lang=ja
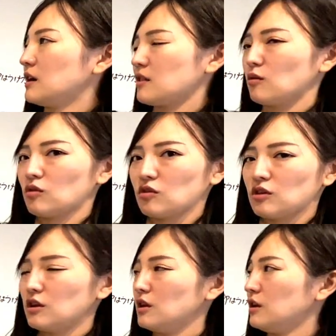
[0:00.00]
司法書
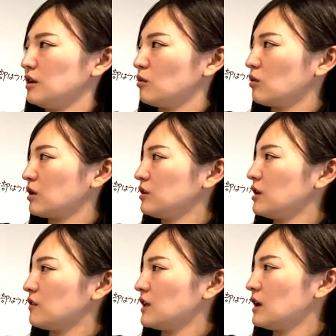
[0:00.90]
士合格に
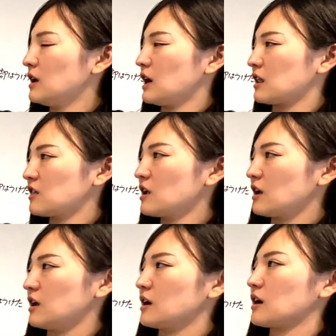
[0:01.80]
ですね8
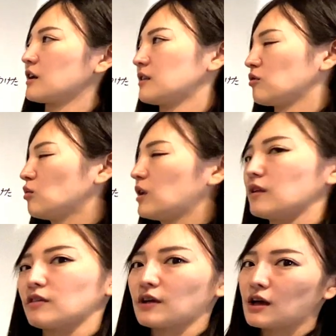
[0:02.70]
年かかったそうなん
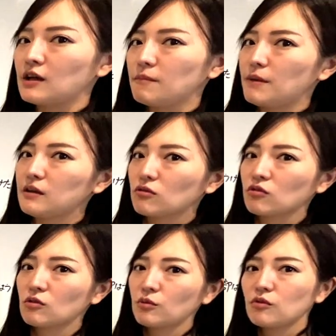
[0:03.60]
ですが、勉強
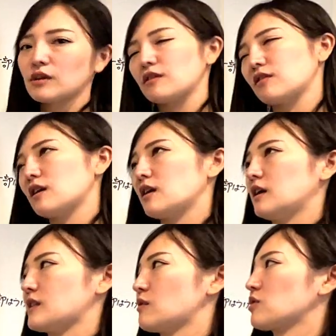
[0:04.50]
そのものはです
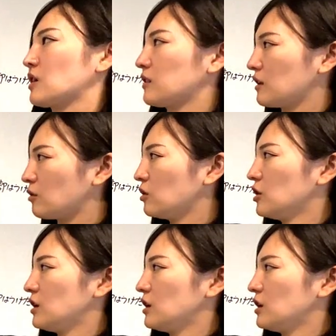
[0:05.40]
ね楽しかったと、